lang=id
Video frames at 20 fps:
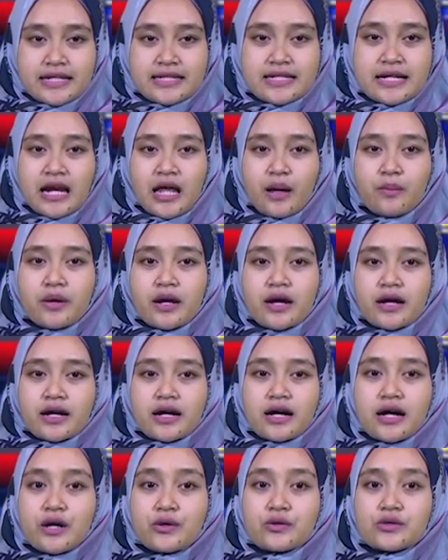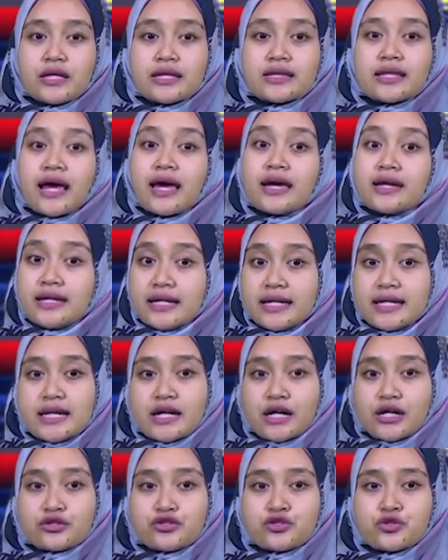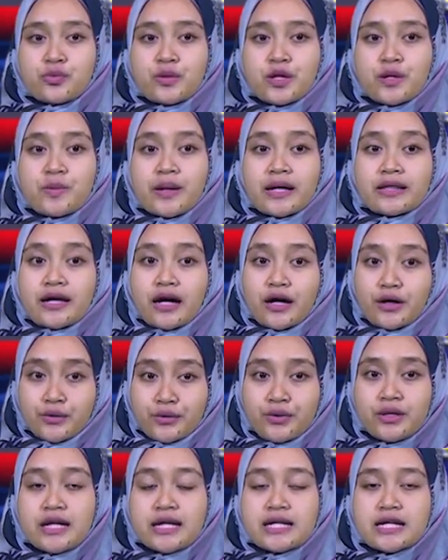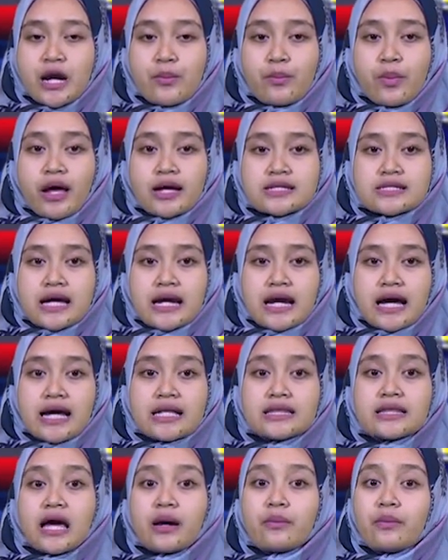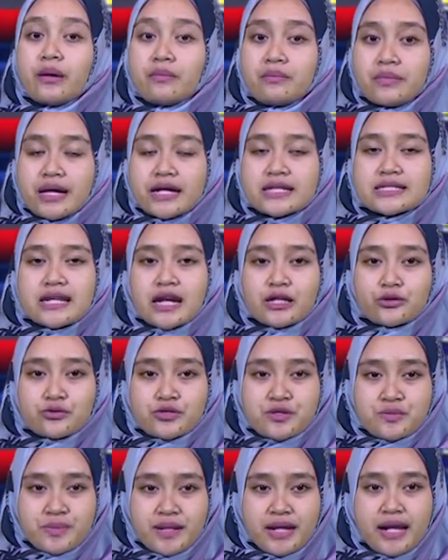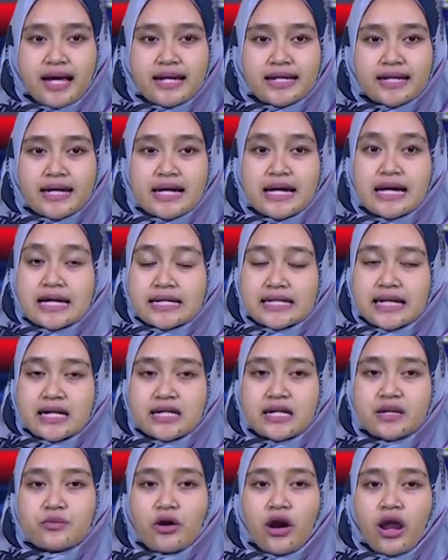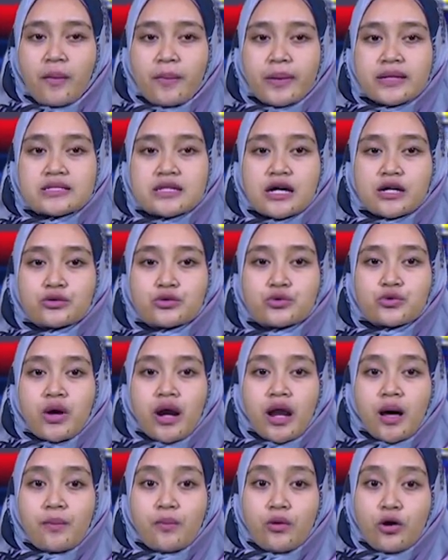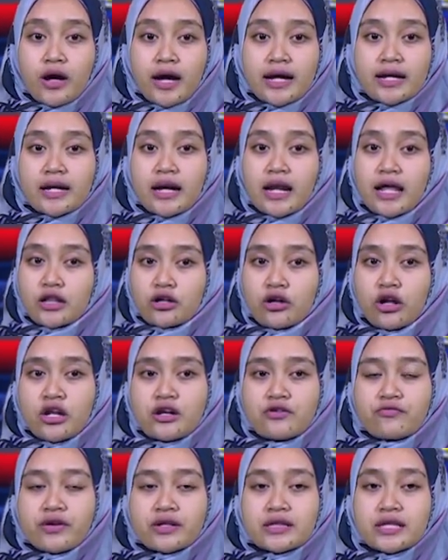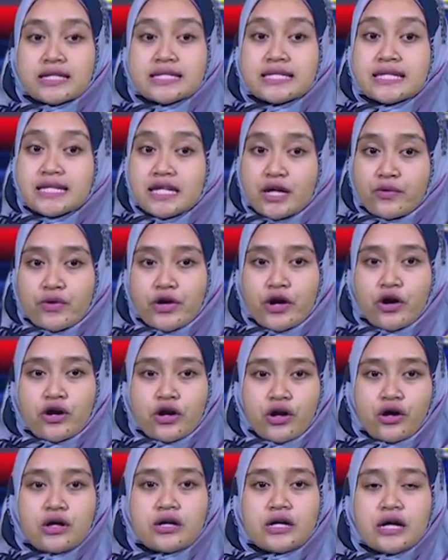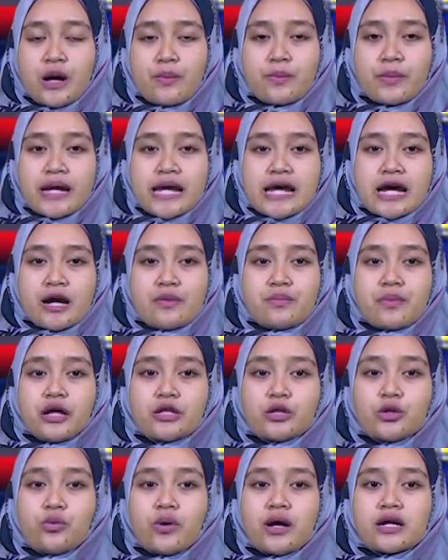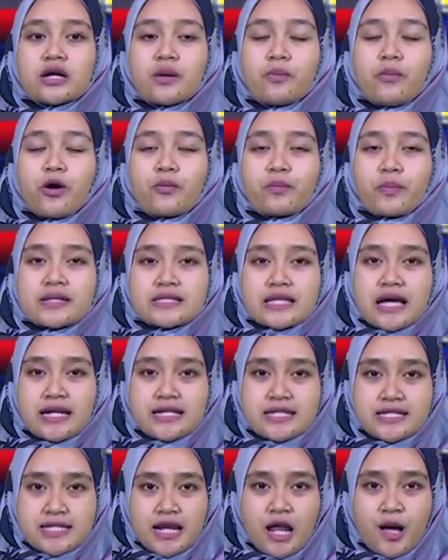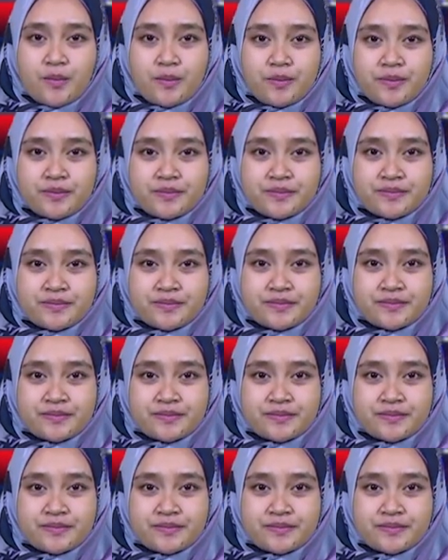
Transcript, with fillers: Dalam rangka HUT TNI yang ke-75 tahun dan pelaksanaan TMMD ke-109, di 0812 Lamongan, Letkol Infantri Sidik Wiono, berikan bantuan ke Ponpes Al-Islam.